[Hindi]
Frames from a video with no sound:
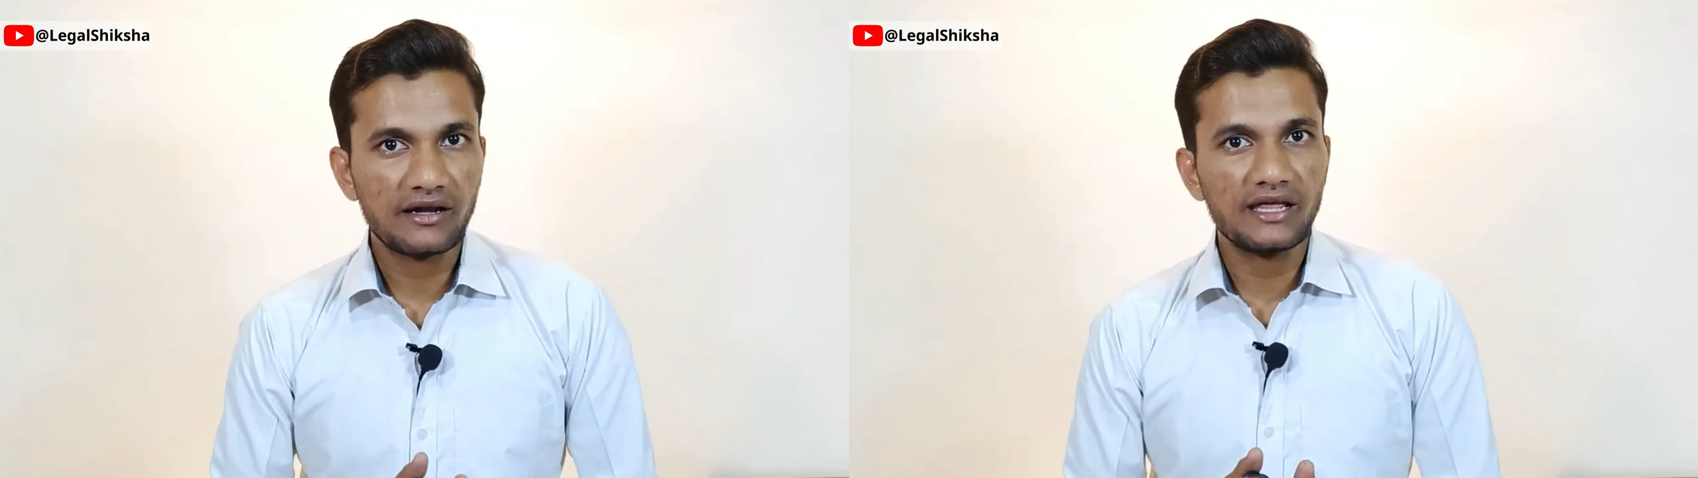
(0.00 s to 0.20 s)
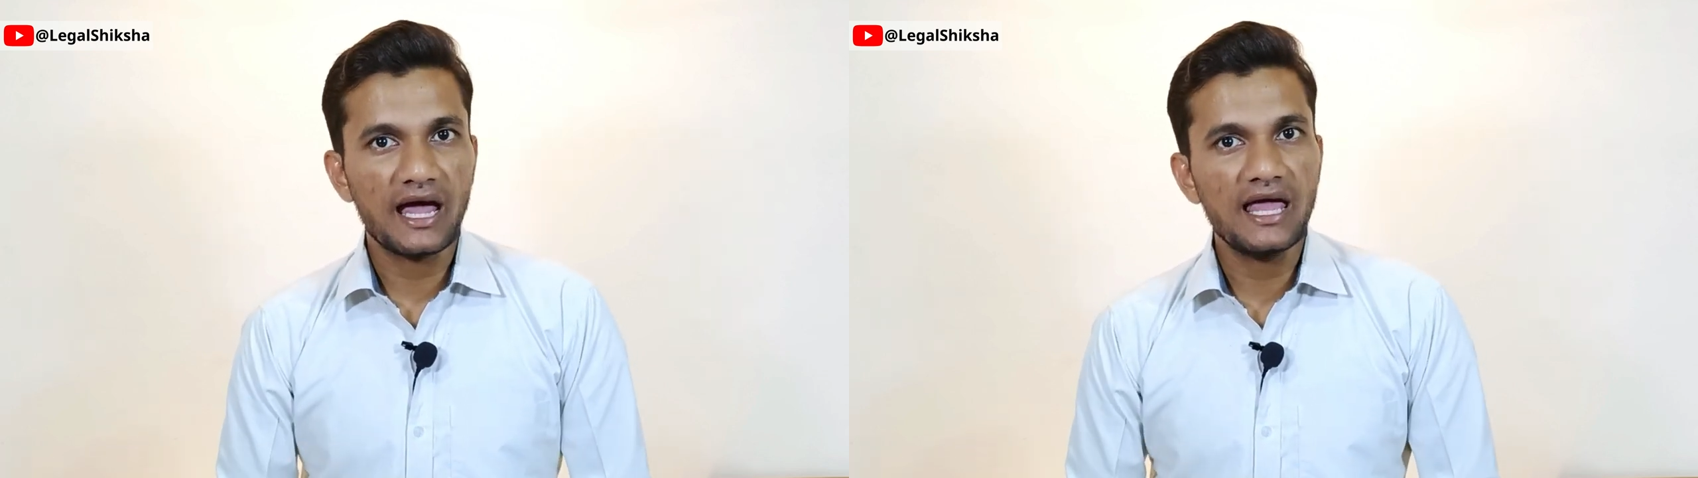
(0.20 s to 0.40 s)

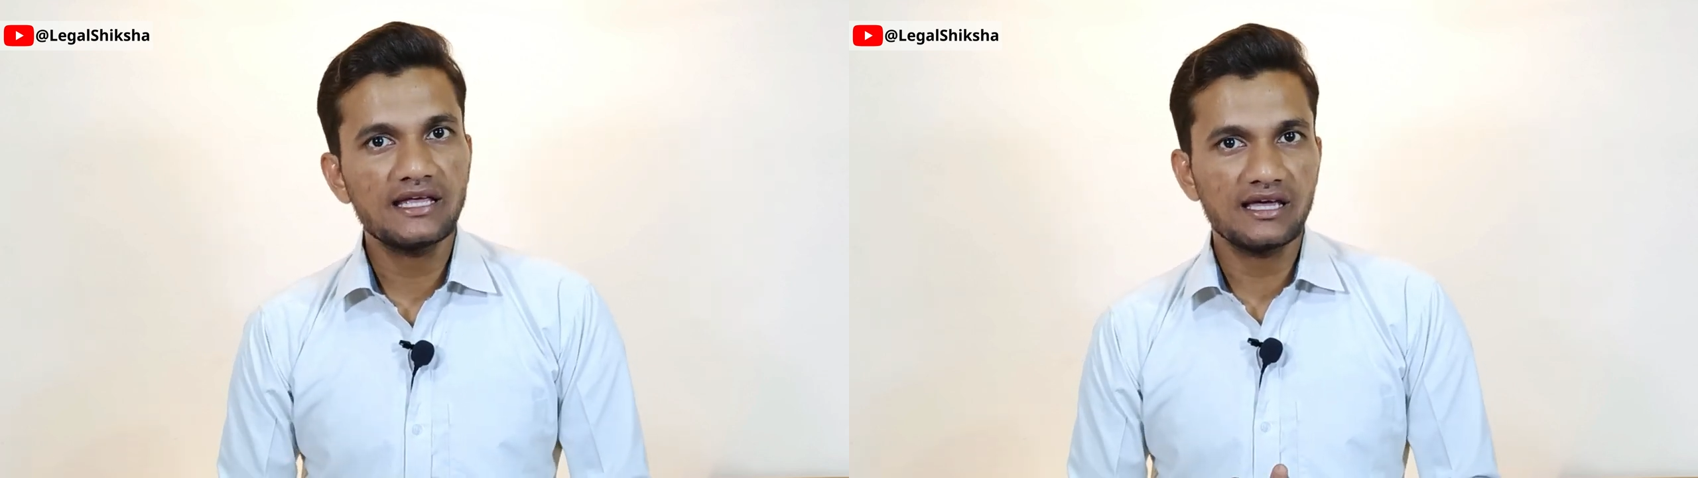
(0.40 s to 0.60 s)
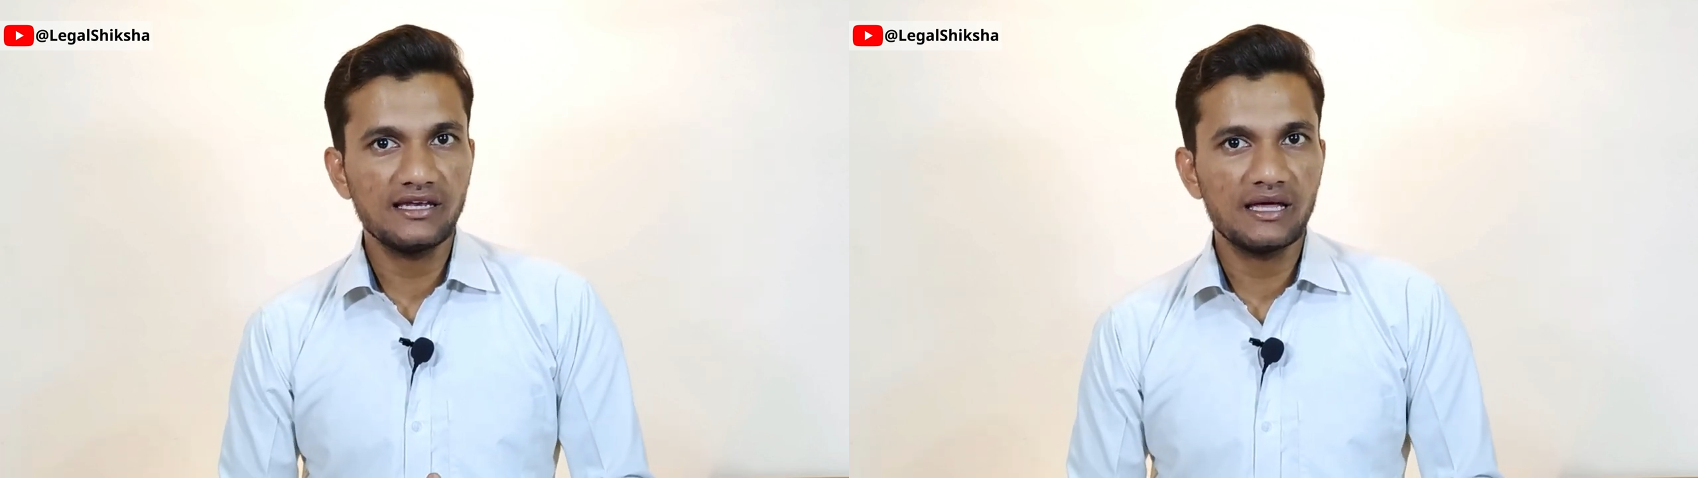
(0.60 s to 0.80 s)

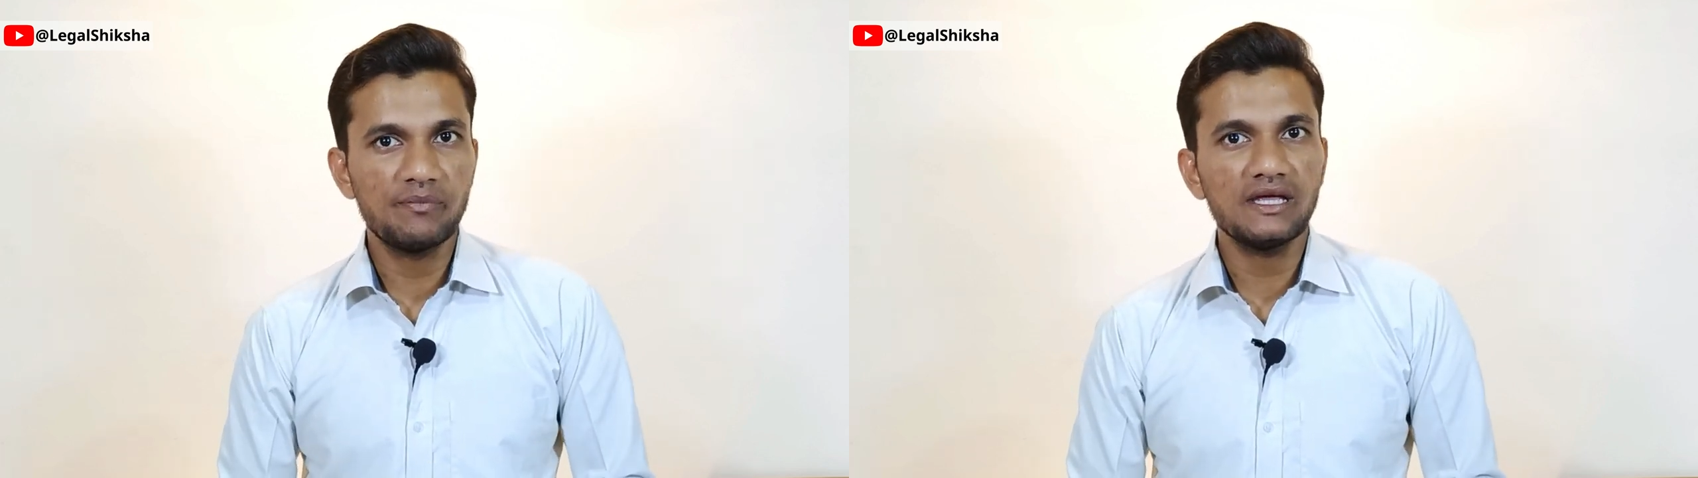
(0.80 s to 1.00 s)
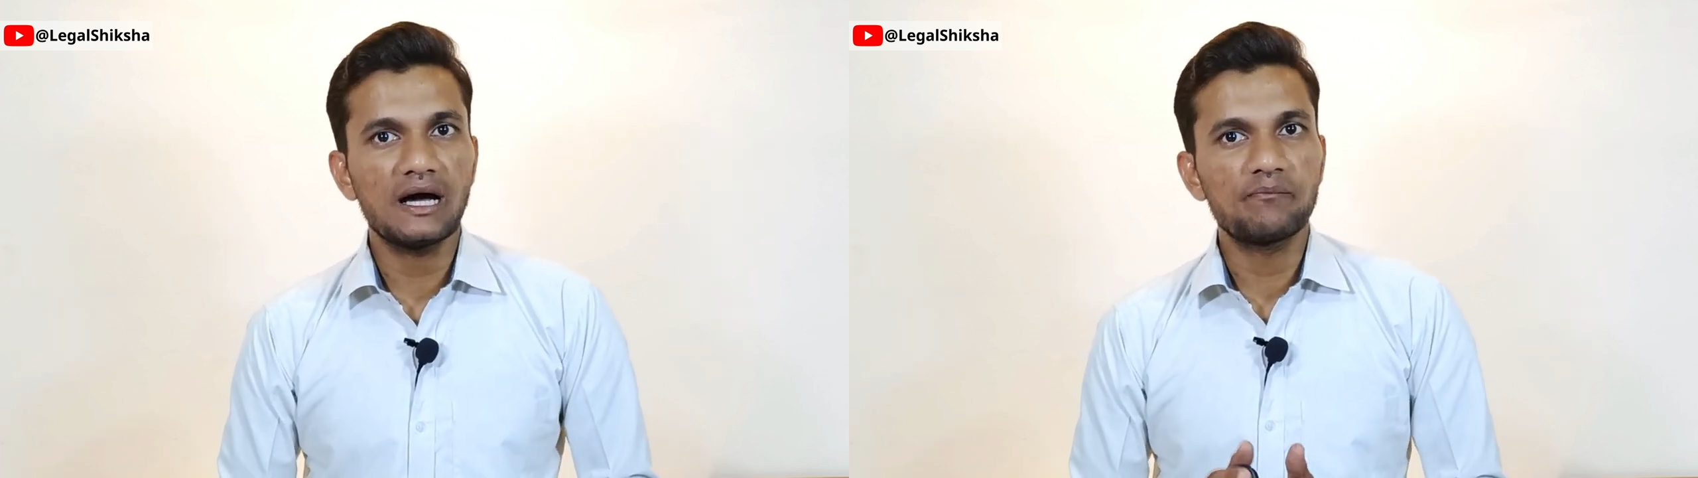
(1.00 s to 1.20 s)
रिहाई के
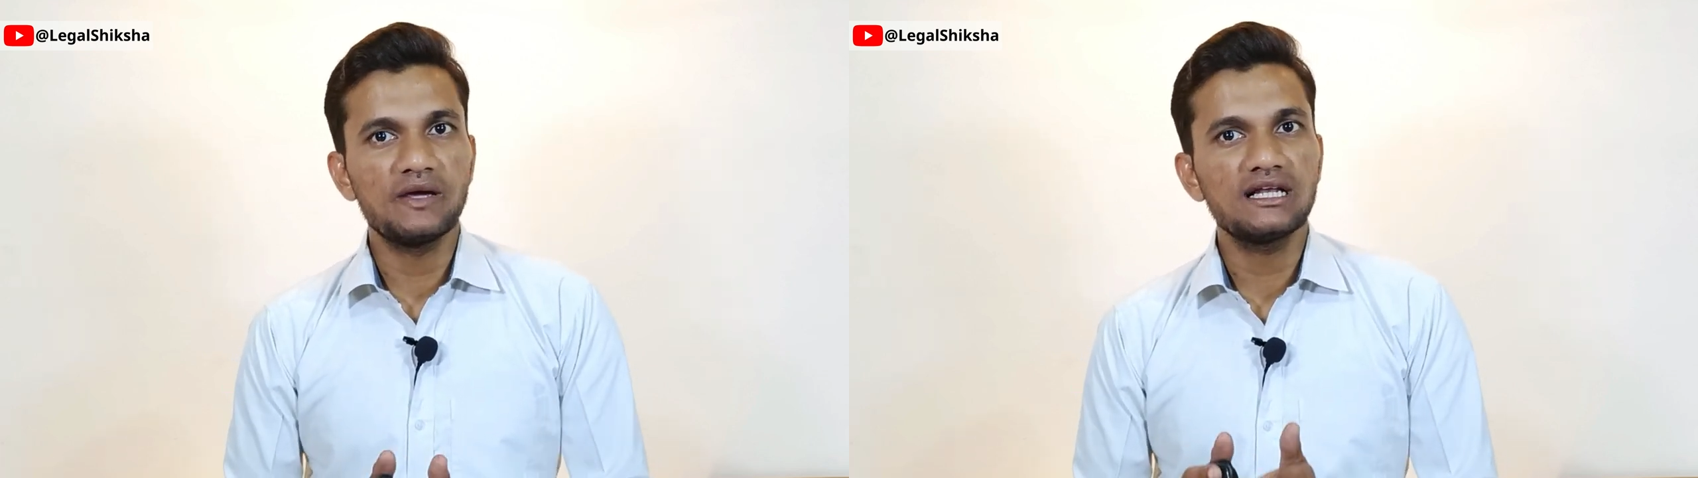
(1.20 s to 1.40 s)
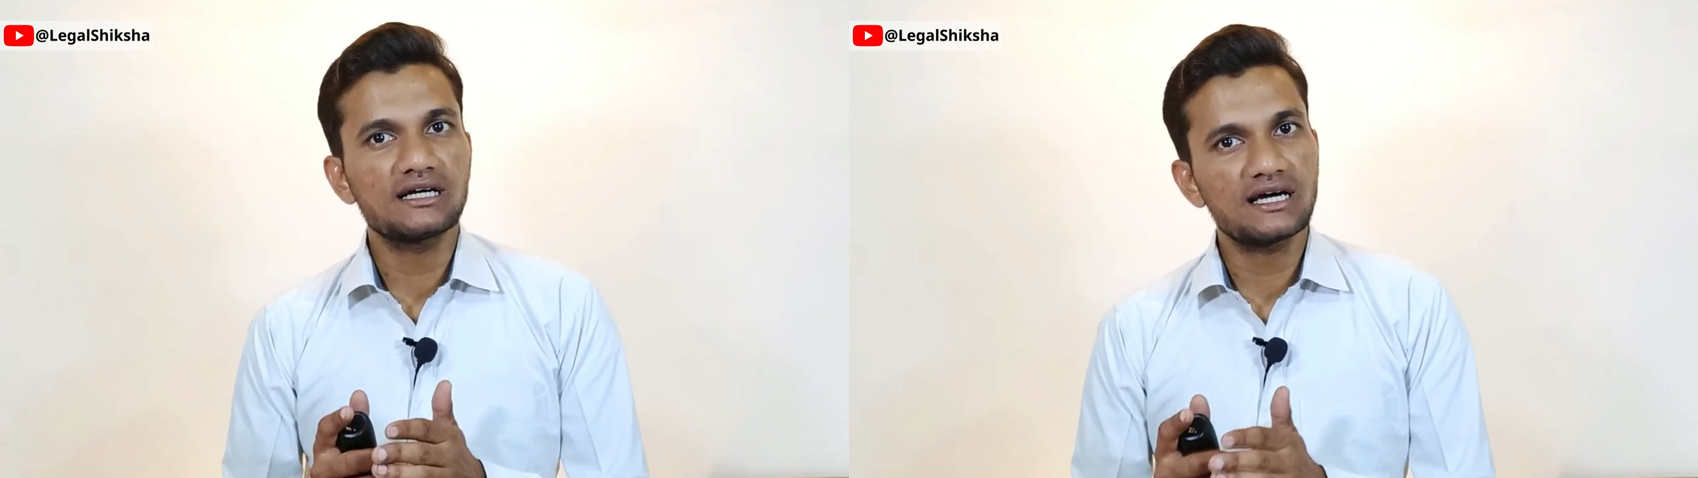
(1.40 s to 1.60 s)
लिए भी
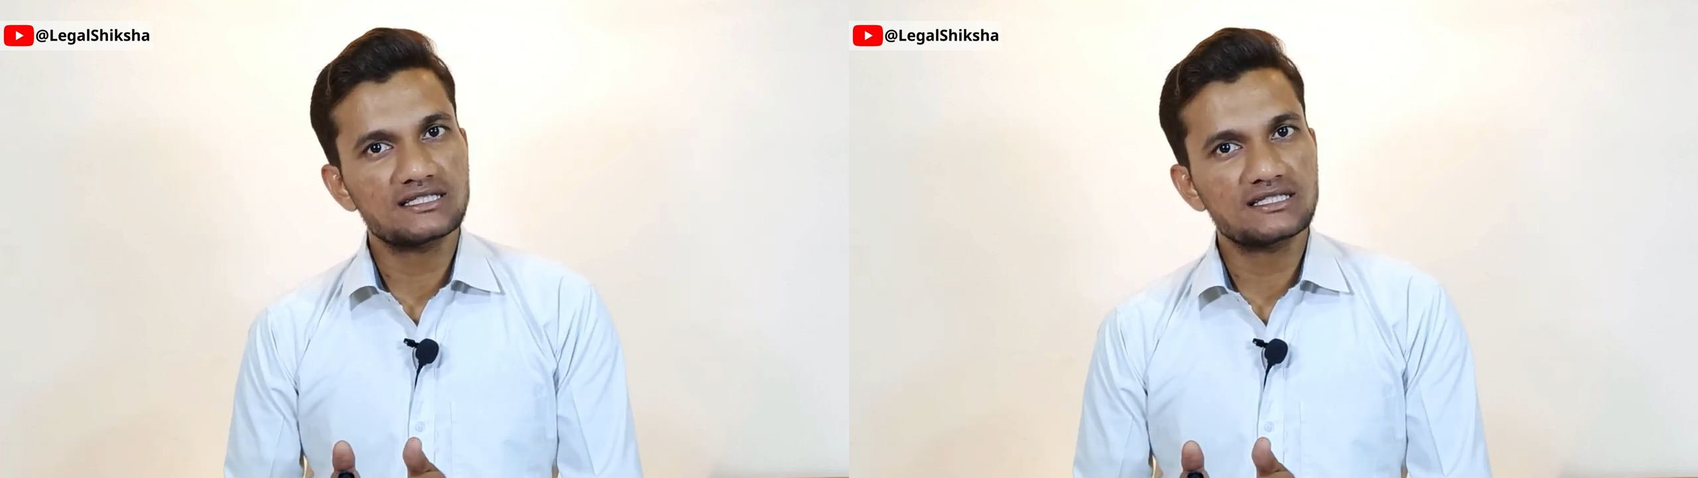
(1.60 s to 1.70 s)
अपील